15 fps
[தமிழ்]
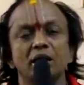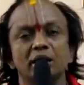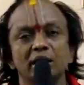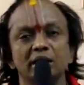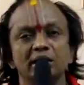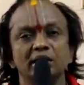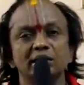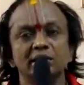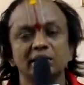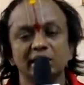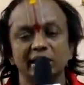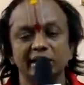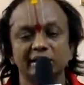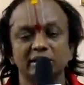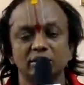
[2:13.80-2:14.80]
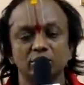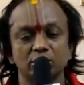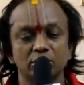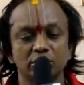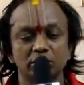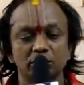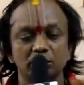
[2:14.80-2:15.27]
நேர்களுக்கு கிடைத்த
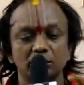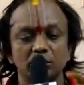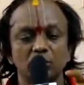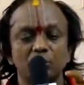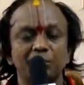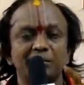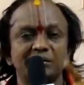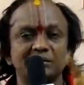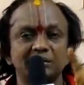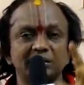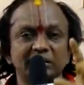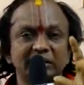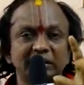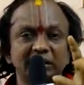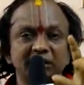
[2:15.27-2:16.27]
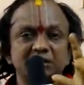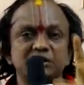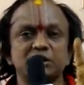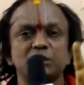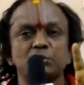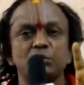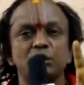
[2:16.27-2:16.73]
ஒரு நவபாசன
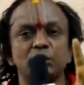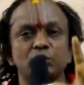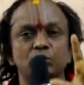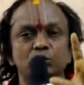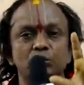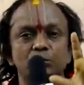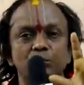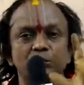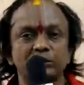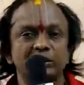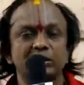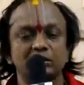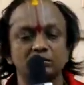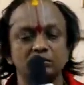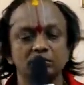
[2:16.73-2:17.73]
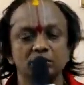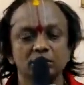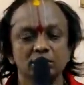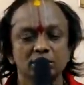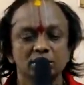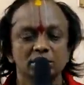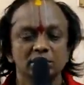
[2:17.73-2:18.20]
ரகசியமான ஒரு புதையல்
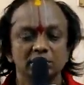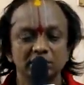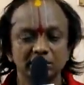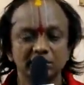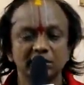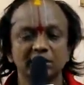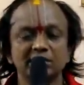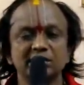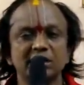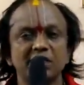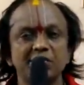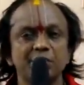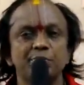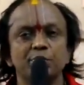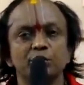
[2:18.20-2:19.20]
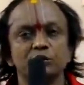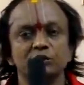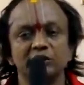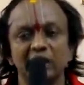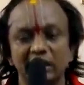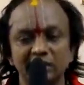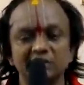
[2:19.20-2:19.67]
இது கிடைச்சாவே போதும்
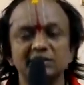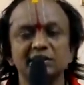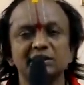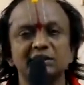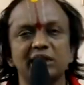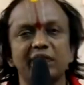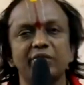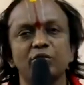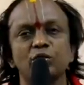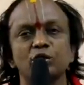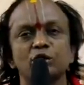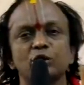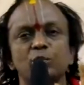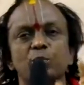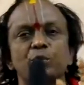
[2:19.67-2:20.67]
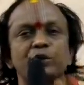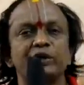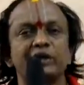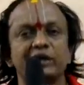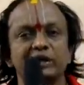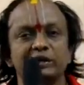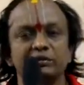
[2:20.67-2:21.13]
இது அறிஞ்சுக்கிட்டாவே உங்களுக்கு
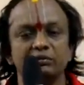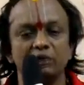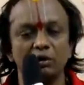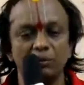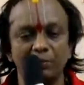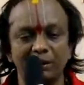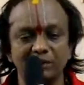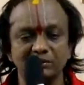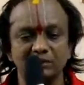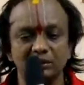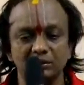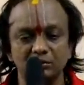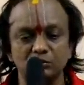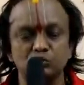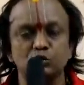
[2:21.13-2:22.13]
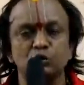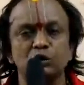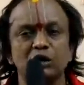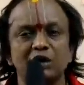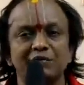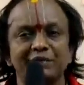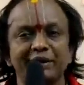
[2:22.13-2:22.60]
புண்ணியம் கிடைக்கும் நவபாசனமும்
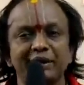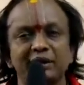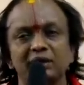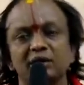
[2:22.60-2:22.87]
சொன்னாவே